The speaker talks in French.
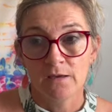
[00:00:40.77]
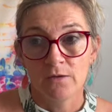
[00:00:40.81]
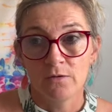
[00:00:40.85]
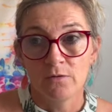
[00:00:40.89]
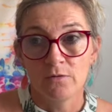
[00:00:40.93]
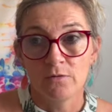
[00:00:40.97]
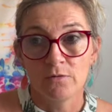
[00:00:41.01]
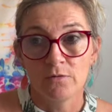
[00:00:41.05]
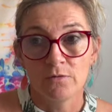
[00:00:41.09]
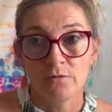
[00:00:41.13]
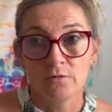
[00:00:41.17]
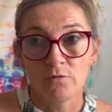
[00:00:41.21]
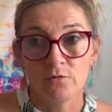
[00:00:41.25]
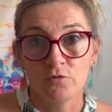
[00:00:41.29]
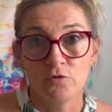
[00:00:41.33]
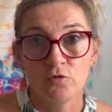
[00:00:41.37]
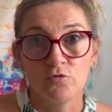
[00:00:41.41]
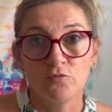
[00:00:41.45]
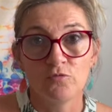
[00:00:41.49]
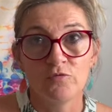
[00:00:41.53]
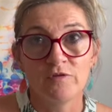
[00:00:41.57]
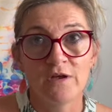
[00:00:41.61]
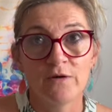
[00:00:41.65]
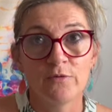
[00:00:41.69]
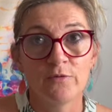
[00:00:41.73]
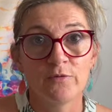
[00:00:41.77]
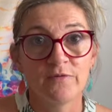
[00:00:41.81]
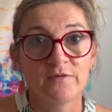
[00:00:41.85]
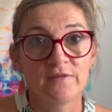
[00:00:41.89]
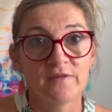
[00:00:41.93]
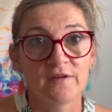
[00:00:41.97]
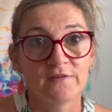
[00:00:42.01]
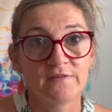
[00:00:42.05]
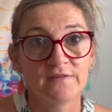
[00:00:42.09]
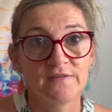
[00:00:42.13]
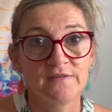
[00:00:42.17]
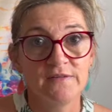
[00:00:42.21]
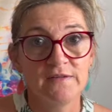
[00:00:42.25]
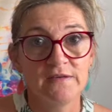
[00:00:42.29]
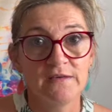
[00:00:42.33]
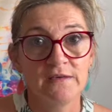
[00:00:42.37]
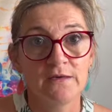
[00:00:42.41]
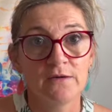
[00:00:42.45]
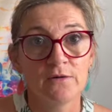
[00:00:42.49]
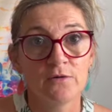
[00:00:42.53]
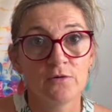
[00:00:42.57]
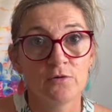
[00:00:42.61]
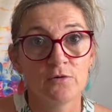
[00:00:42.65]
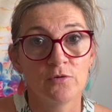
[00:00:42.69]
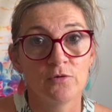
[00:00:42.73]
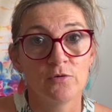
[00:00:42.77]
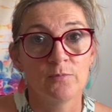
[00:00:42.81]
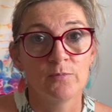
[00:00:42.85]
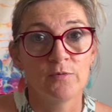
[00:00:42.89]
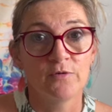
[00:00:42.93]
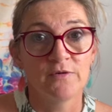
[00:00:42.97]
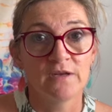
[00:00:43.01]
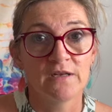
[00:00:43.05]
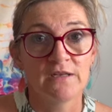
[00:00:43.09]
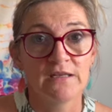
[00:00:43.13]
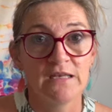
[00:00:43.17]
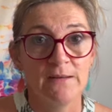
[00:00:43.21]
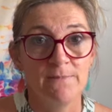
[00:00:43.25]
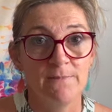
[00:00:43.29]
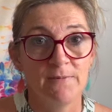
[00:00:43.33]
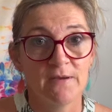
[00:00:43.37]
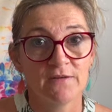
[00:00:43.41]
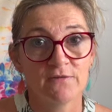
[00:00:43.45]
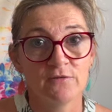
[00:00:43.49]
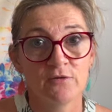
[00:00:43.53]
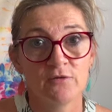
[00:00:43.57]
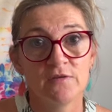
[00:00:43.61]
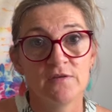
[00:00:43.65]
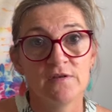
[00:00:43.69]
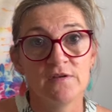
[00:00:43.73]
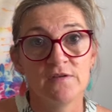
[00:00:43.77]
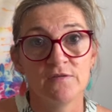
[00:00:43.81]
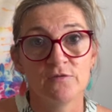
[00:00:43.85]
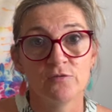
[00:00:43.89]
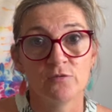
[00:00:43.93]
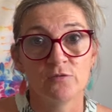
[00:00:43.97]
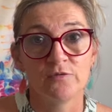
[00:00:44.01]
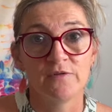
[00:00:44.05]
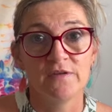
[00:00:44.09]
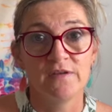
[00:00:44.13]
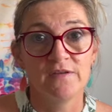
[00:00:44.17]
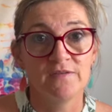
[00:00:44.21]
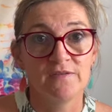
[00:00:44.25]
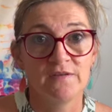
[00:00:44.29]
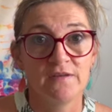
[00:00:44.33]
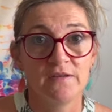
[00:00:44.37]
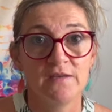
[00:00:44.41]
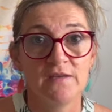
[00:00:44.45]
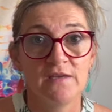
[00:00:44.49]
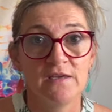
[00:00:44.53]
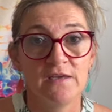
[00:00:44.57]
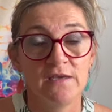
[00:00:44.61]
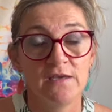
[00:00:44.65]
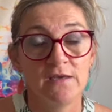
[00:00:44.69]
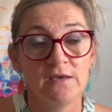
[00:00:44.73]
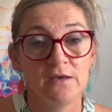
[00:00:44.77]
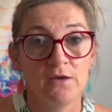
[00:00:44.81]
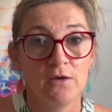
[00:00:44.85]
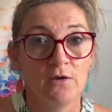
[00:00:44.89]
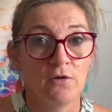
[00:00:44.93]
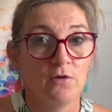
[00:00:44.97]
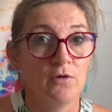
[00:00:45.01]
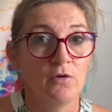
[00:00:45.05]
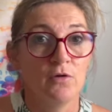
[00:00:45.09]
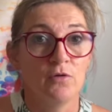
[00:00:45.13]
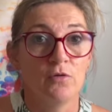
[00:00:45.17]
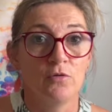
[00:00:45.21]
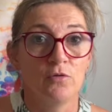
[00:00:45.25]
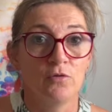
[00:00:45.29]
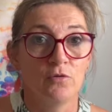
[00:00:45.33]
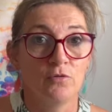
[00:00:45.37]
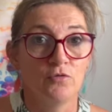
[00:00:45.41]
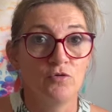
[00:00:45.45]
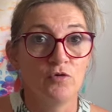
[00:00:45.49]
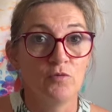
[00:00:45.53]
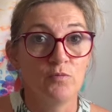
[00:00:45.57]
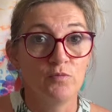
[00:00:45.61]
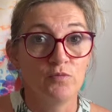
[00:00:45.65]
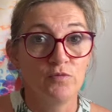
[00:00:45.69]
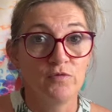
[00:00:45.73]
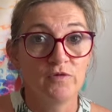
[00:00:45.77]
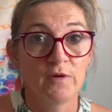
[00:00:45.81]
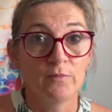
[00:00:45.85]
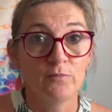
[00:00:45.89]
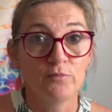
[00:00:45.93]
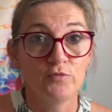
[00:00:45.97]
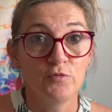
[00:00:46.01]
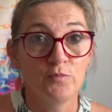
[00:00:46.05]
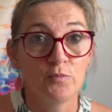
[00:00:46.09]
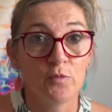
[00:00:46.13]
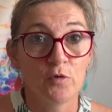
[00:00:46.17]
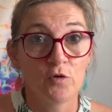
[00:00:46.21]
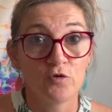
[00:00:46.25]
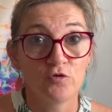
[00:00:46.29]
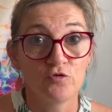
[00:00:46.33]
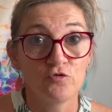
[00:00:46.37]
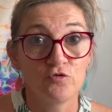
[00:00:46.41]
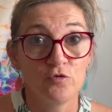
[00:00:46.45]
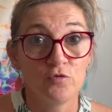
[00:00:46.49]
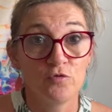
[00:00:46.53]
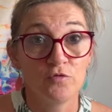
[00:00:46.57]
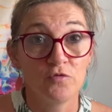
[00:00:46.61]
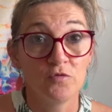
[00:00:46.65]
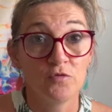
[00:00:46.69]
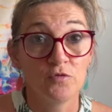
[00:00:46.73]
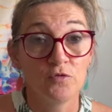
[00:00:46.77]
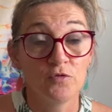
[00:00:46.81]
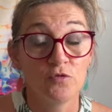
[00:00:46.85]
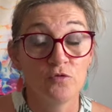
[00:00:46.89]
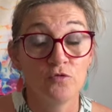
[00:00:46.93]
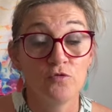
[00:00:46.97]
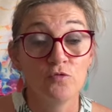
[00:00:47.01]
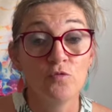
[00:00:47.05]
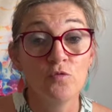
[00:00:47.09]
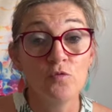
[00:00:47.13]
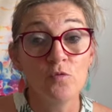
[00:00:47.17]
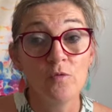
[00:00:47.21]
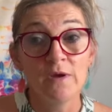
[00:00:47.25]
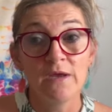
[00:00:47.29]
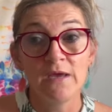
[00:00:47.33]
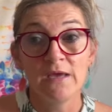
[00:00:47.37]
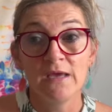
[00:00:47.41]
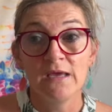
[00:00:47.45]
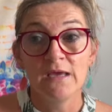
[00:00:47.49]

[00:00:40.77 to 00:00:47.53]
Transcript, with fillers: Euh, que nous allons sentir peut-être les personnes qui sont décédées de plus en plus proches de nous